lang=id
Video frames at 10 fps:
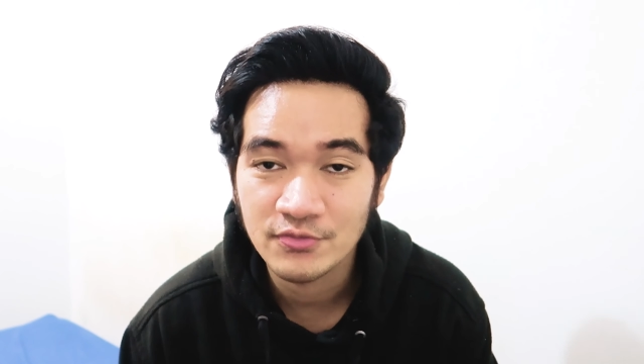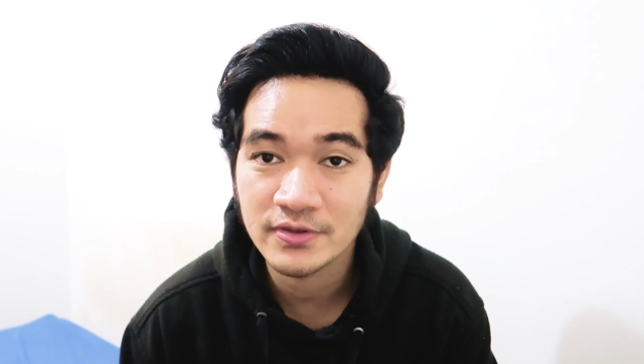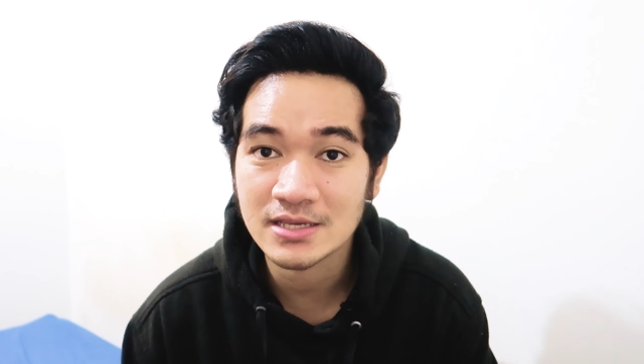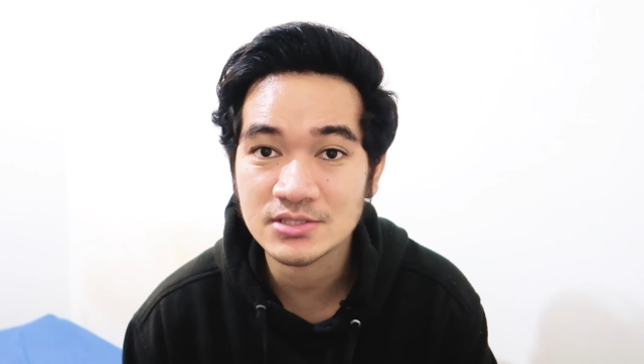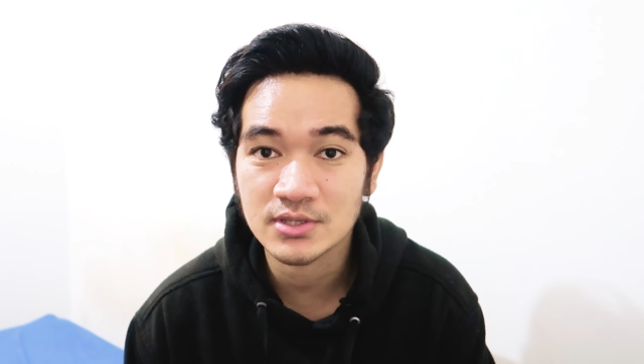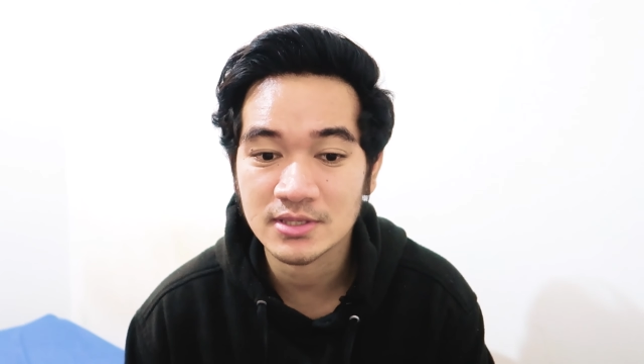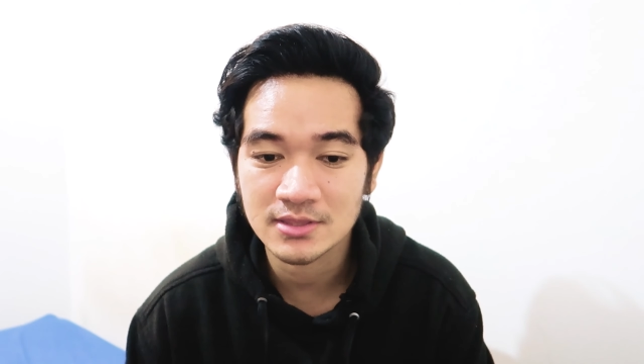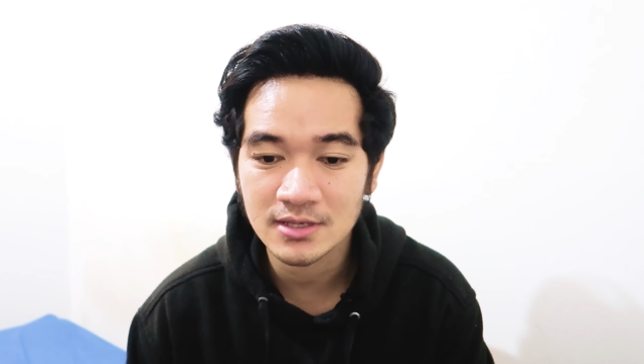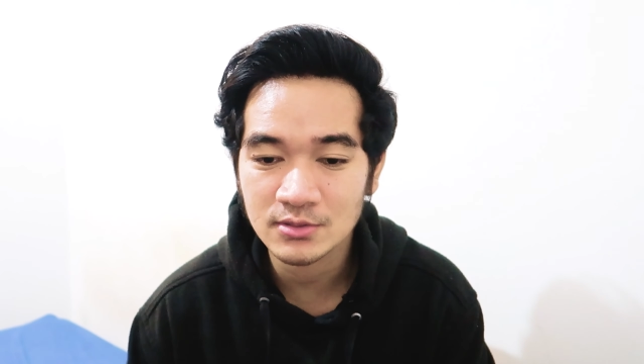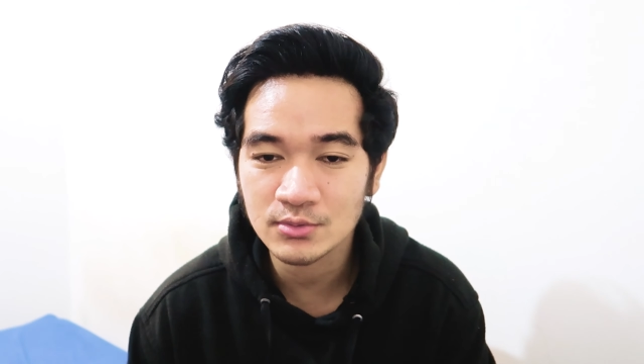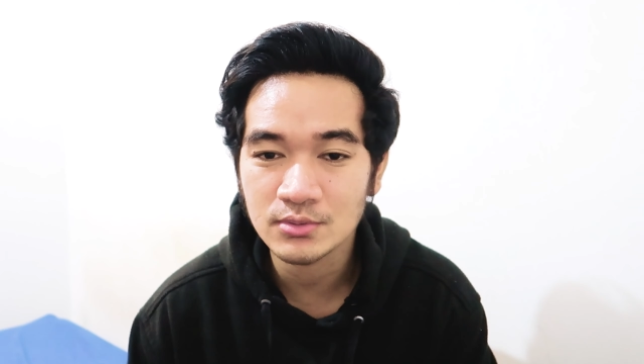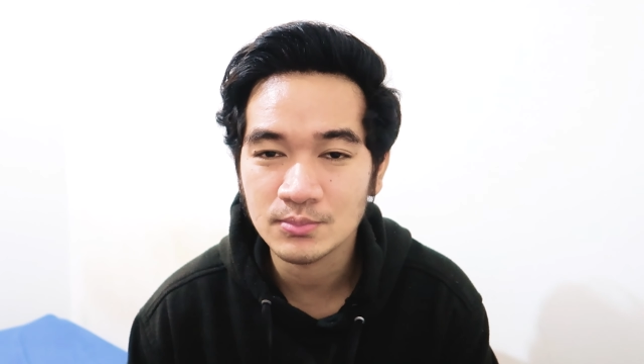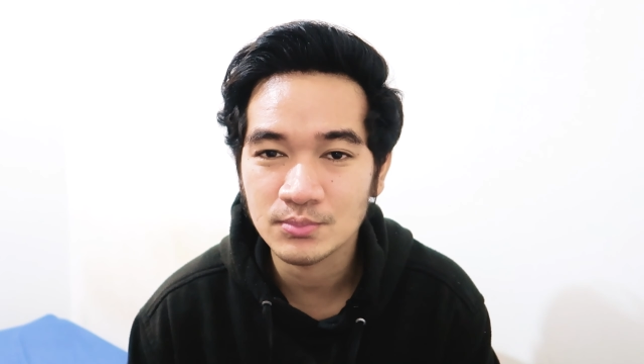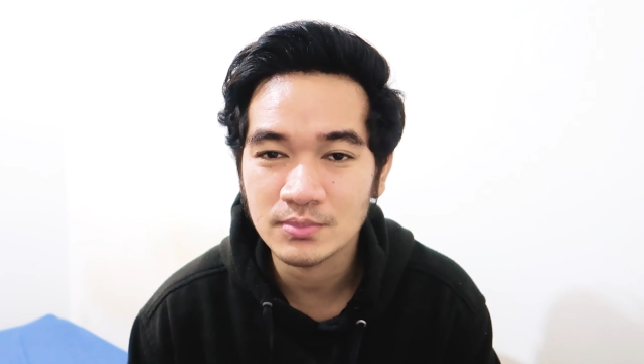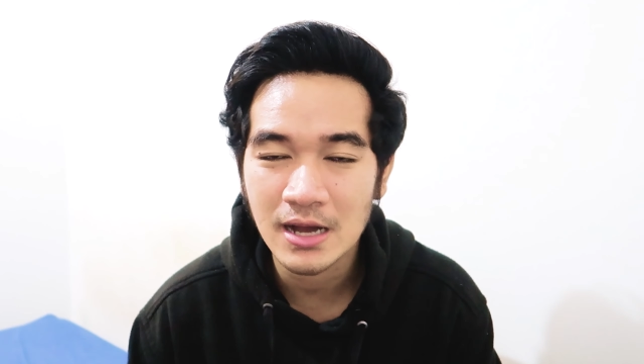rate-nya itu
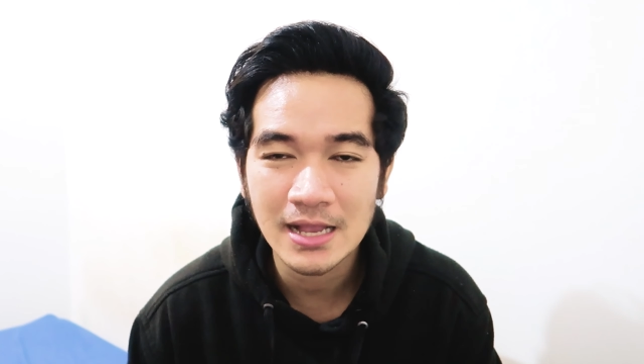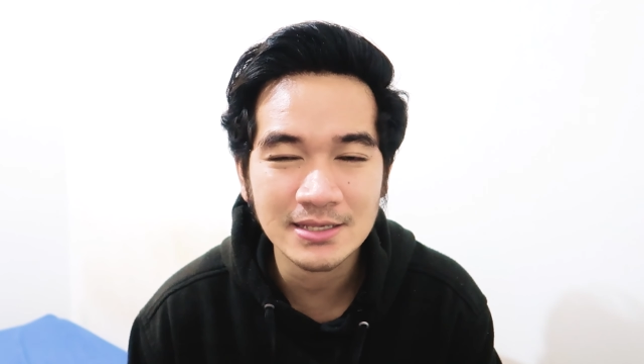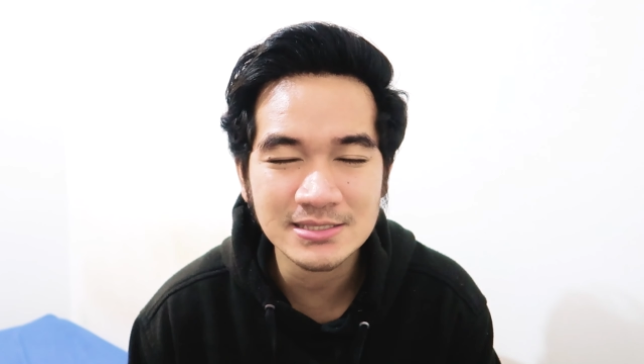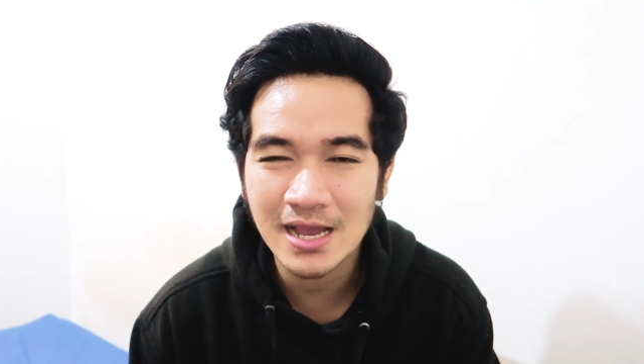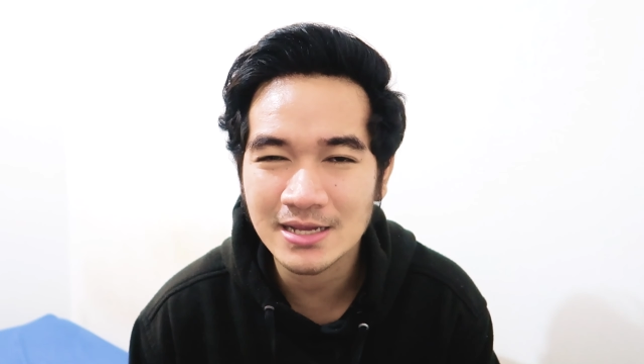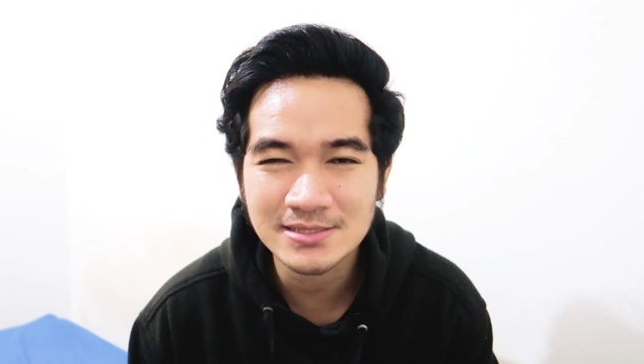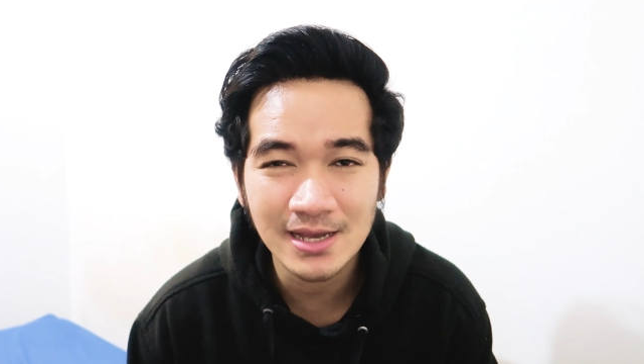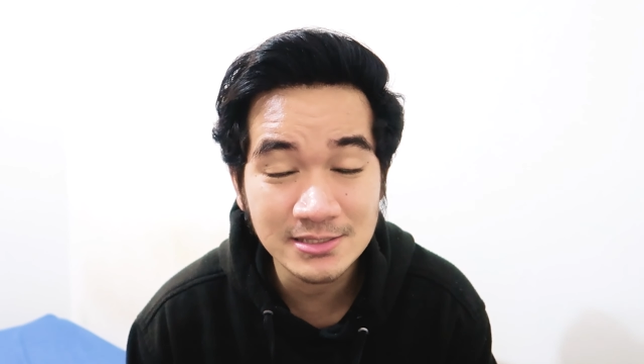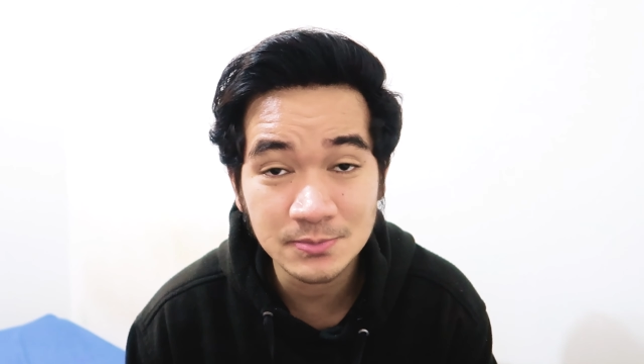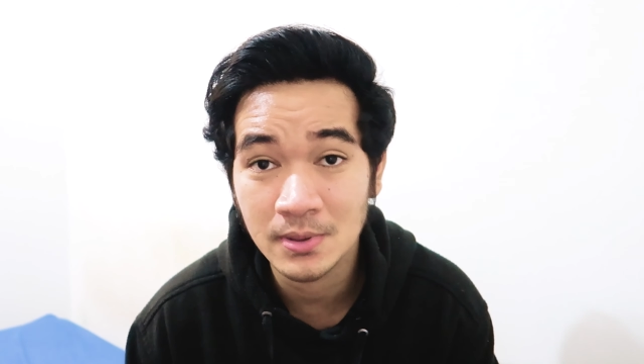hanya sangat-sangat